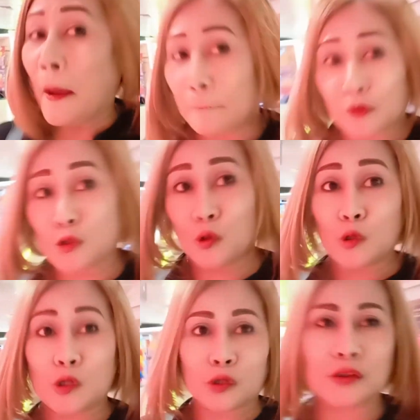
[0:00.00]

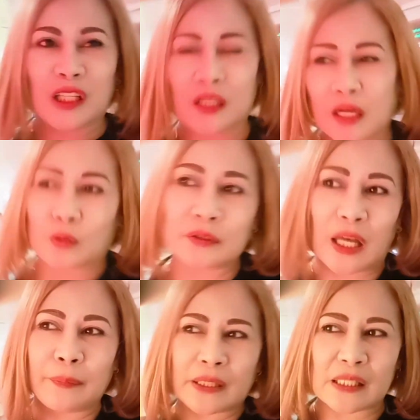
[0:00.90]
busog-lusog talaga ako. Ang
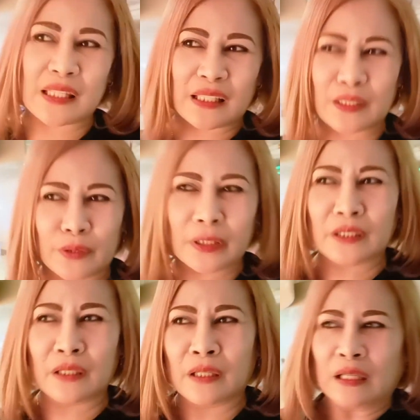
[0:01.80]
Dami kasi ano eh,
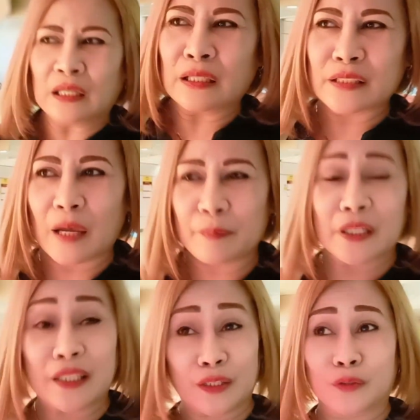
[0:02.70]
daming
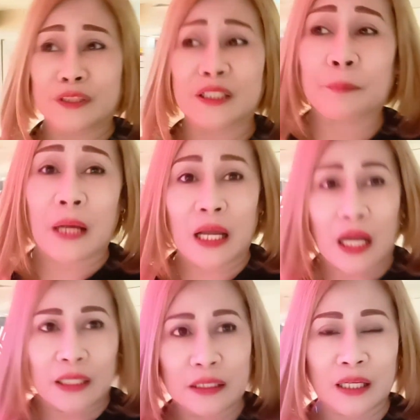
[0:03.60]
in-order na
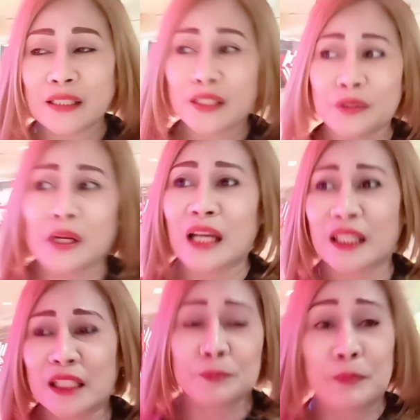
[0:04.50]
pagkain. Ganyan yung
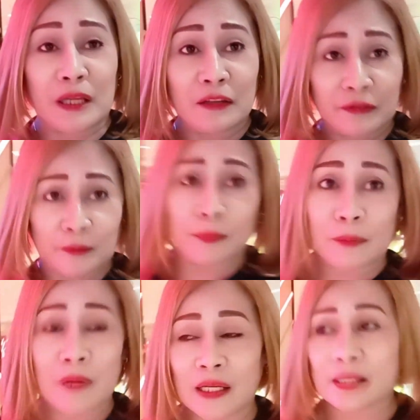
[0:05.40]
aking BFF pag
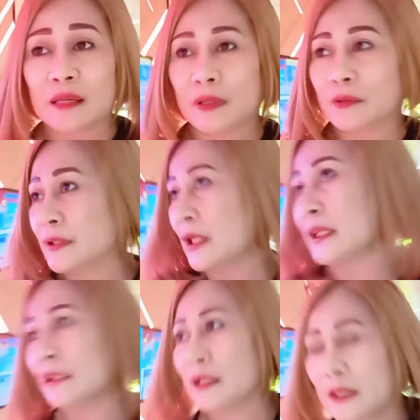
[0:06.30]
makasama ko yan.
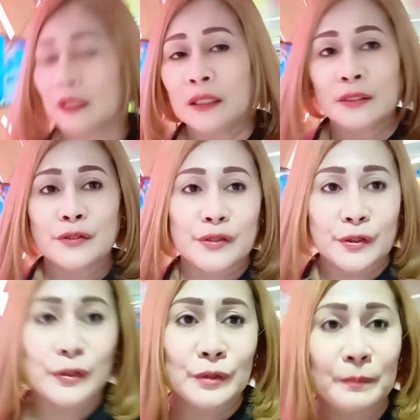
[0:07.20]
Diyos
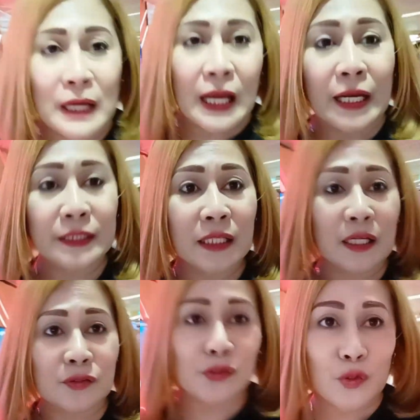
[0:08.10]
ko, yung pagkain na
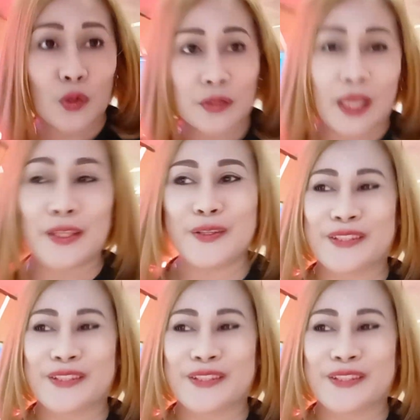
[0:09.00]
lang ang susuko sa inyo